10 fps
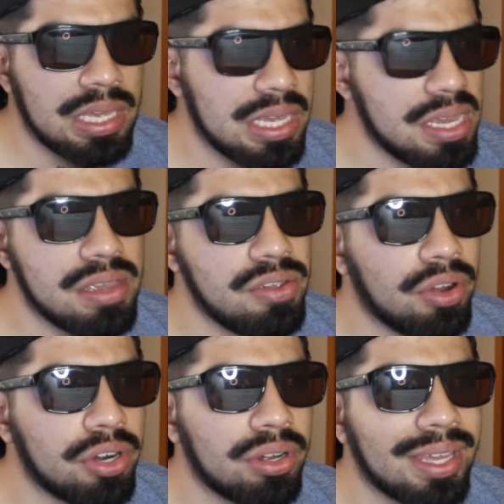y
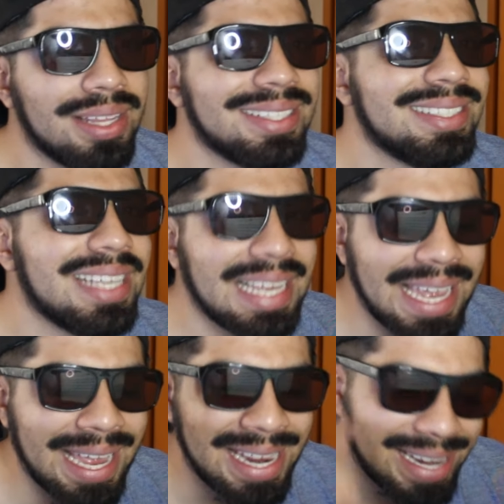yo creo que desde
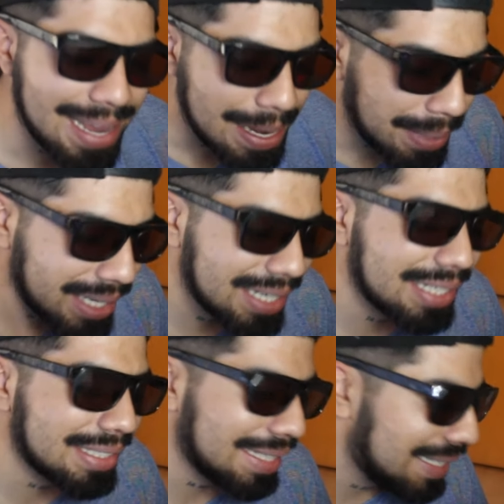que,
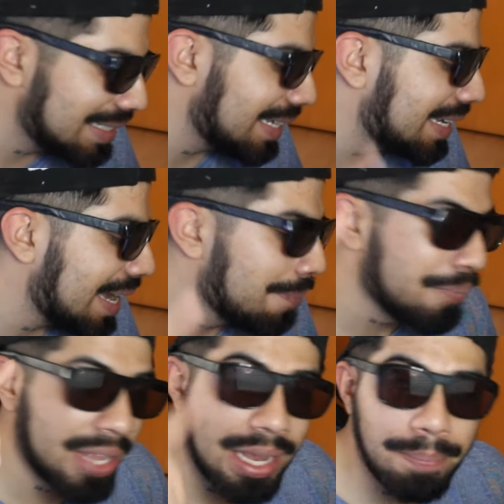imagínense, desde que
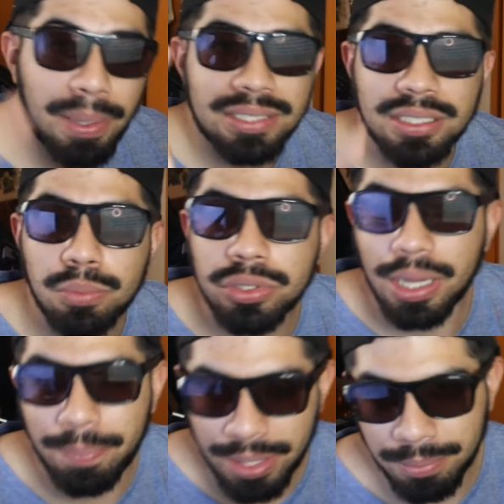el pase
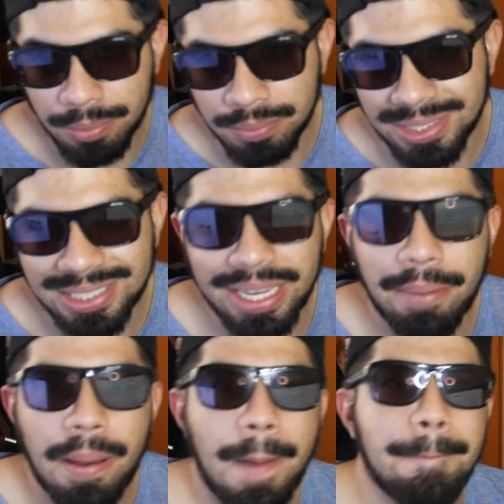Buya Premium se
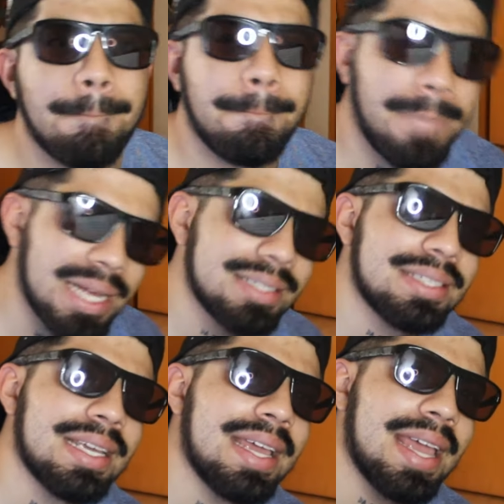llamaba
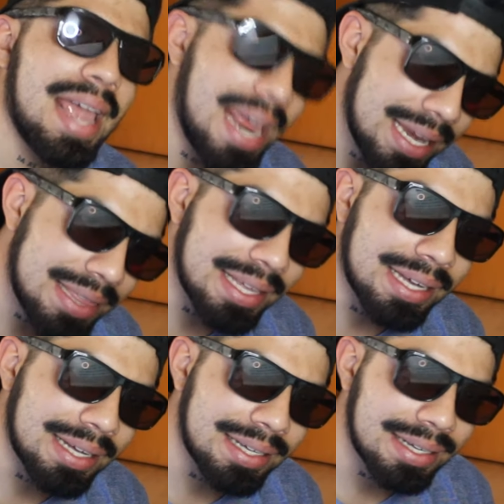pase
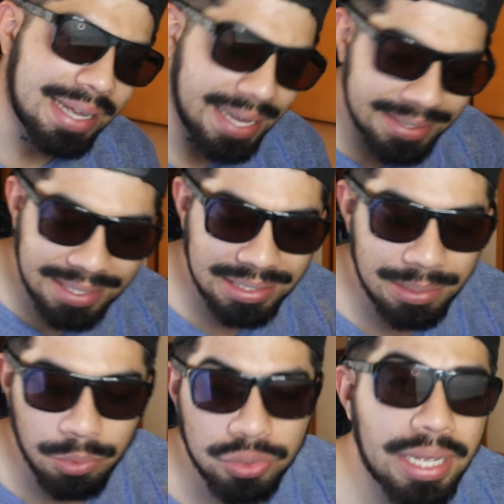élite, es que
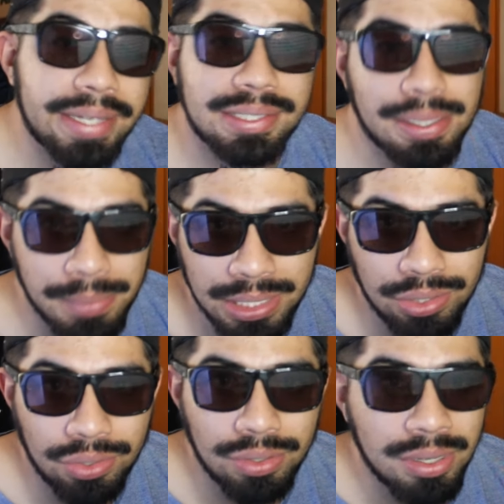hacemos ese
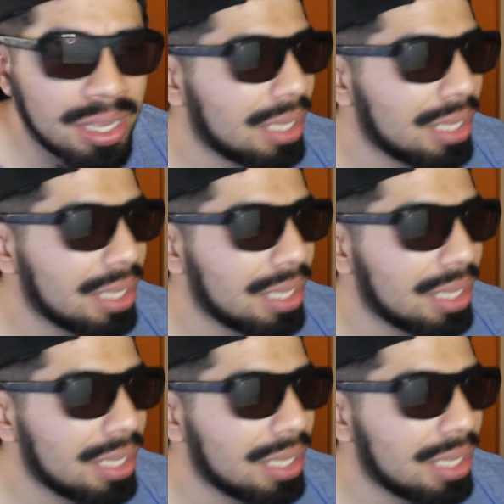método